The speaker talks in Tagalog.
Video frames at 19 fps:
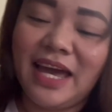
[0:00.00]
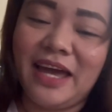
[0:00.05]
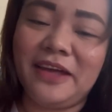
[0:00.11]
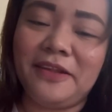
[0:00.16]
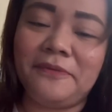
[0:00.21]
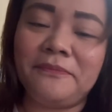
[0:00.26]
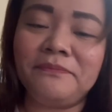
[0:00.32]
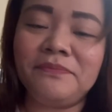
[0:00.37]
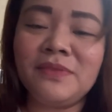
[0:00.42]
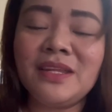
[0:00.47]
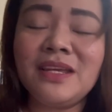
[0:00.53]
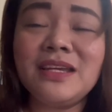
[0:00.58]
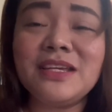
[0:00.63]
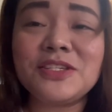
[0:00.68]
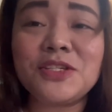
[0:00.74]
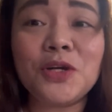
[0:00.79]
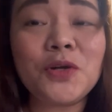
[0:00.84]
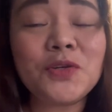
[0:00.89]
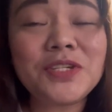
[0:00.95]
Yan.
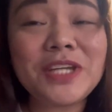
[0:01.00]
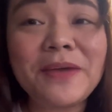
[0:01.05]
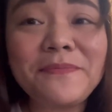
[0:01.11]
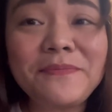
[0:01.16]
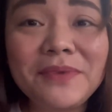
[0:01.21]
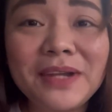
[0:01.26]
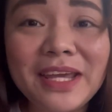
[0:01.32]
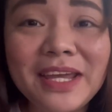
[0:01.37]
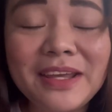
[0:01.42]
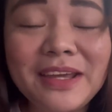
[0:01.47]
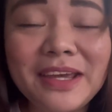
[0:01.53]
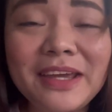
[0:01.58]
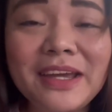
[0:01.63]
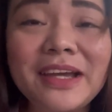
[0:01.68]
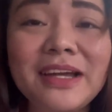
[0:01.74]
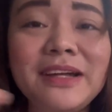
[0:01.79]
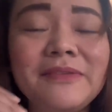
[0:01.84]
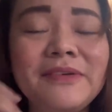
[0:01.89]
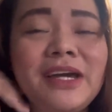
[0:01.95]
So, syempre,
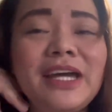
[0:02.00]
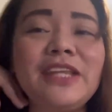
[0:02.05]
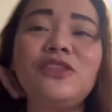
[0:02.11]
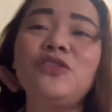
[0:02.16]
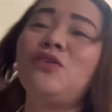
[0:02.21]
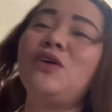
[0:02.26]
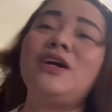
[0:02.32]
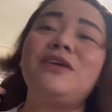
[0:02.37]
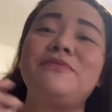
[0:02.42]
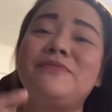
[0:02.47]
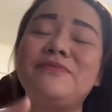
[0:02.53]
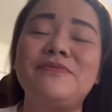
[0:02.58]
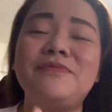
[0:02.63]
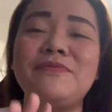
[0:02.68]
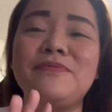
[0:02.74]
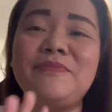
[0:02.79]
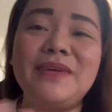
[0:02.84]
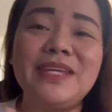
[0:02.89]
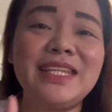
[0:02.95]
ito
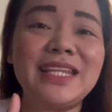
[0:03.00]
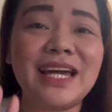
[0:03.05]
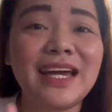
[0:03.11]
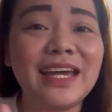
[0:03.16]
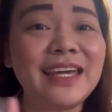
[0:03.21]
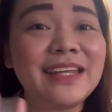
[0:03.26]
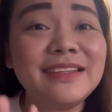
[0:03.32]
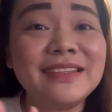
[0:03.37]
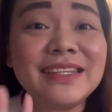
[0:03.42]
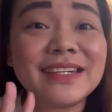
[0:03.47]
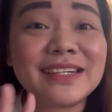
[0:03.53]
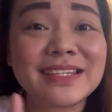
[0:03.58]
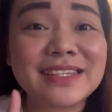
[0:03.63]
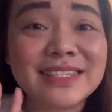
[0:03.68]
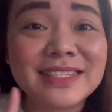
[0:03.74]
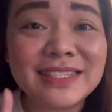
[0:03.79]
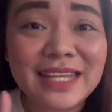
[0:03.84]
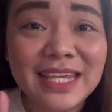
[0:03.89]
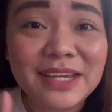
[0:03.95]
ang
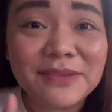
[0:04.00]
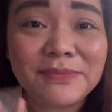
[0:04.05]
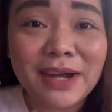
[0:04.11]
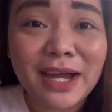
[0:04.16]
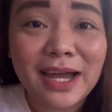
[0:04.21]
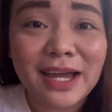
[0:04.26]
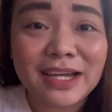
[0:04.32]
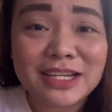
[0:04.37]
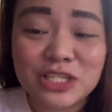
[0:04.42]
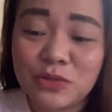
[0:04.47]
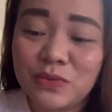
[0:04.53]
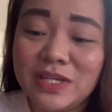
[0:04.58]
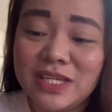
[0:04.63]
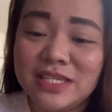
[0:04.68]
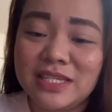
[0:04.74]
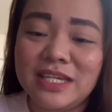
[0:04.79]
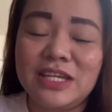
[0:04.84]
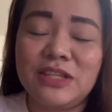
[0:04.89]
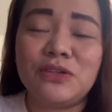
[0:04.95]
pinaka-interesting mga
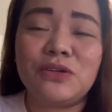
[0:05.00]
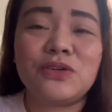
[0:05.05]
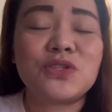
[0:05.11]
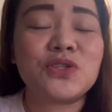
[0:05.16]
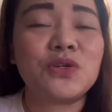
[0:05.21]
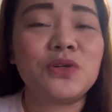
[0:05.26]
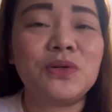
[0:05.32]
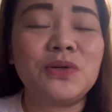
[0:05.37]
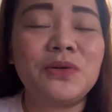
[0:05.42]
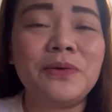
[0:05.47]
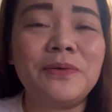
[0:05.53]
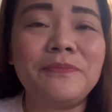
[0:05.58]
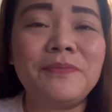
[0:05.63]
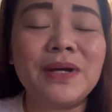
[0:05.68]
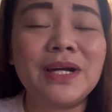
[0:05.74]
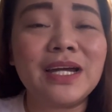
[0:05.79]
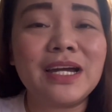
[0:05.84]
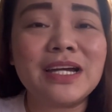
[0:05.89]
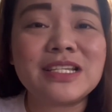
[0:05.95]
kaswifi, no? So,
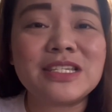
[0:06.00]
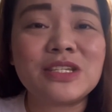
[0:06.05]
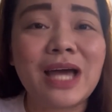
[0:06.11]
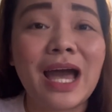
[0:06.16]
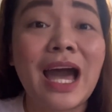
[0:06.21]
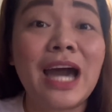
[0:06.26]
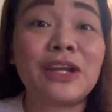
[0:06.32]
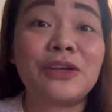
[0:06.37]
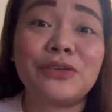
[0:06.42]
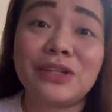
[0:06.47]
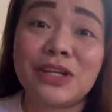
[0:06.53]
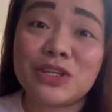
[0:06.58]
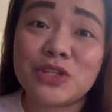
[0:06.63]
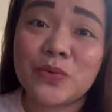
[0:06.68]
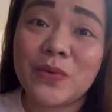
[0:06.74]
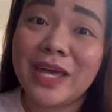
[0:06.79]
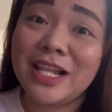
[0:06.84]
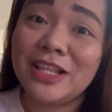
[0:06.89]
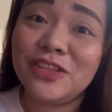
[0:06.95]
pagkas araw ng
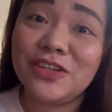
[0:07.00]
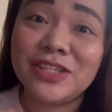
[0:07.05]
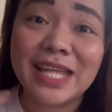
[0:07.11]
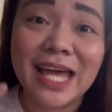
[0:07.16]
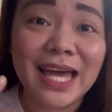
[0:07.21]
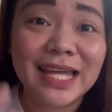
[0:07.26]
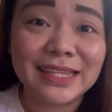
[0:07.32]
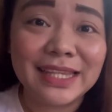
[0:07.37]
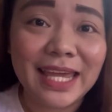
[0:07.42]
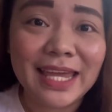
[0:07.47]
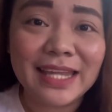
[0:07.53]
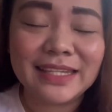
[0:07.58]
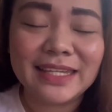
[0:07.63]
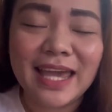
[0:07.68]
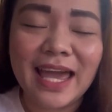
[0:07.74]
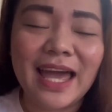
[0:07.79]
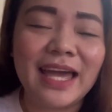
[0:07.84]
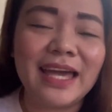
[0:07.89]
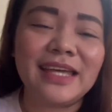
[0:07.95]
sweldo natin,
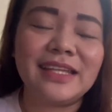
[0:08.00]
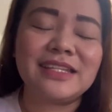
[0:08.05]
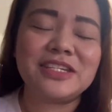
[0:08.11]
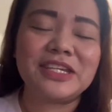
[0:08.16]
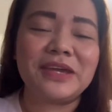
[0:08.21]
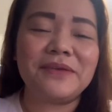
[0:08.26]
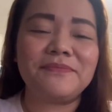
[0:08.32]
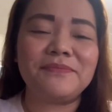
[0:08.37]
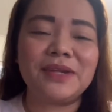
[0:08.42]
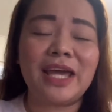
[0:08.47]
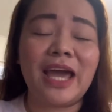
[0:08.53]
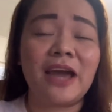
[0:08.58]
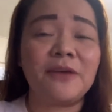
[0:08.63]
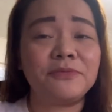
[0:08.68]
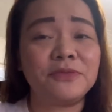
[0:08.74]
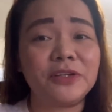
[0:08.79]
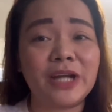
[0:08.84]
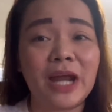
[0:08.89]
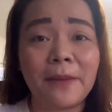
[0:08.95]
yan. Syempre,
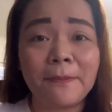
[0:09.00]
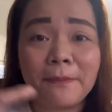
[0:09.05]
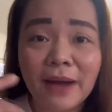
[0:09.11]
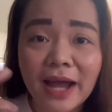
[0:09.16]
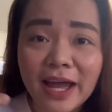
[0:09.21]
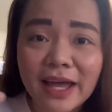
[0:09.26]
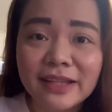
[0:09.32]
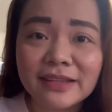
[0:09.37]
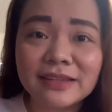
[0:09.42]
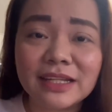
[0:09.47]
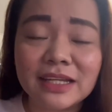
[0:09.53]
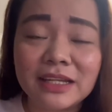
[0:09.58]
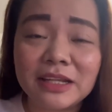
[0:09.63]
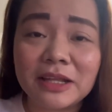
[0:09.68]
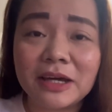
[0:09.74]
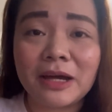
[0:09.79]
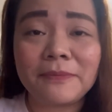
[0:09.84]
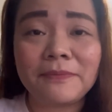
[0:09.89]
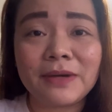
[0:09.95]
after a month na
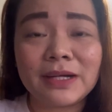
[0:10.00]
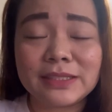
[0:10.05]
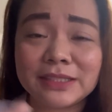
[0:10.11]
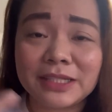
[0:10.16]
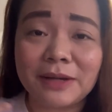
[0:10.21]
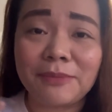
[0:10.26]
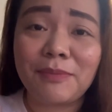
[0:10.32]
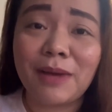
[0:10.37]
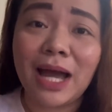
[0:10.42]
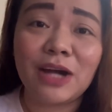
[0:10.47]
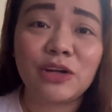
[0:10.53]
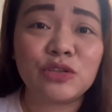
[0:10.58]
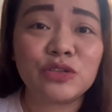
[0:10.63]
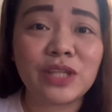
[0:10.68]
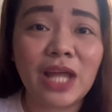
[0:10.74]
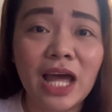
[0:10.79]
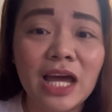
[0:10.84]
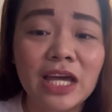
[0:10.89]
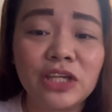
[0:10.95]
nakapagtrabaho
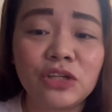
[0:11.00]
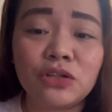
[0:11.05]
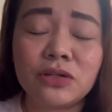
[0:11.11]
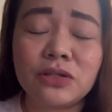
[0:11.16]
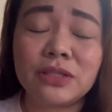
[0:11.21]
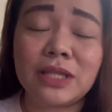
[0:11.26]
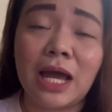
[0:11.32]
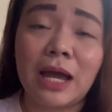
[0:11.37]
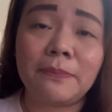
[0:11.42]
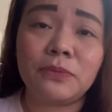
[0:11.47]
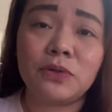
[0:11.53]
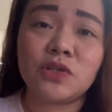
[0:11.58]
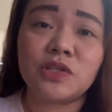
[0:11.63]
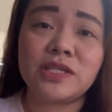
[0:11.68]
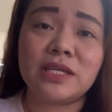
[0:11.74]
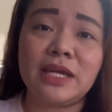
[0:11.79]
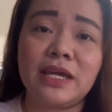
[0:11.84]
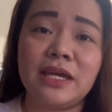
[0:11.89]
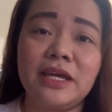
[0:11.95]
tayo,
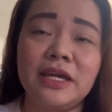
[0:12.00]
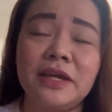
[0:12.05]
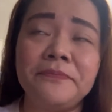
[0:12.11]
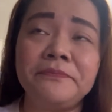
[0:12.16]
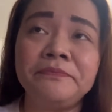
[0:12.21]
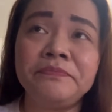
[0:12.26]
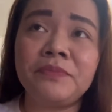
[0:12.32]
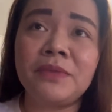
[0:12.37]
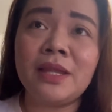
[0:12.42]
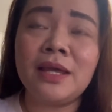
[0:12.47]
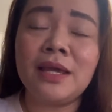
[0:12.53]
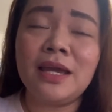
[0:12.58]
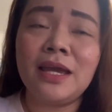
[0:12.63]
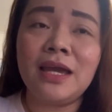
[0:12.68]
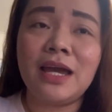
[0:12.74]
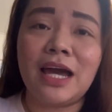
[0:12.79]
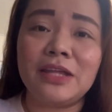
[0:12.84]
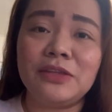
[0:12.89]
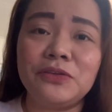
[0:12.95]
tapos eh,
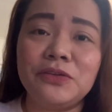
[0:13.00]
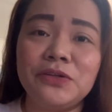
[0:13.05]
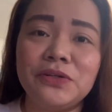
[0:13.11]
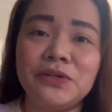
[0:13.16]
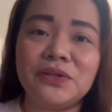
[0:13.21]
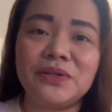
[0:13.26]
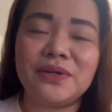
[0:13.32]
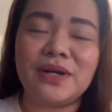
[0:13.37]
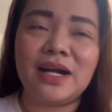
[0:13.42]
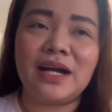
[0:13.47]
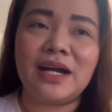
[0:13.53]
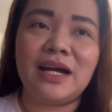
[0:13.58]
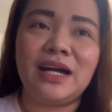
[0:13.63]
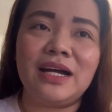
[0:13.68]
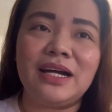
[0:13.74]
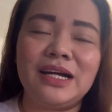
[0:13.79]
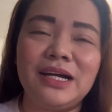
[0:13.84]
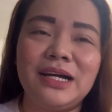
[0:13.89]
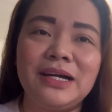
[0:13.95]
ano, ah,
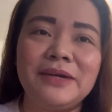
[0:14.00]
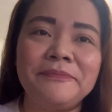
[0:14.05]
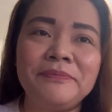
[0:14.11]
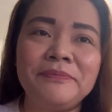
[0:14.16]
uh,